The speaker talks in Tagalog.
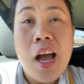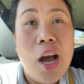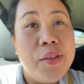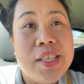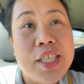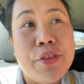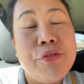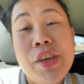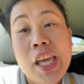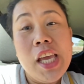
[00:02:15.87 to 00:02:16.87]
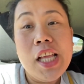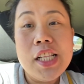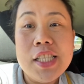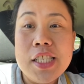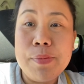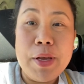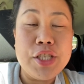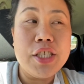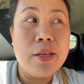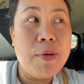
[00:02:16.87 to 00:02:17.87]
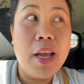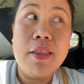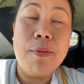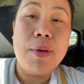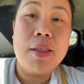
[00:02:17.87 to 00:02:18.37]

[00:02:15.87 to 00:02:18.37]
how does it feel, especially sa mga hindi pa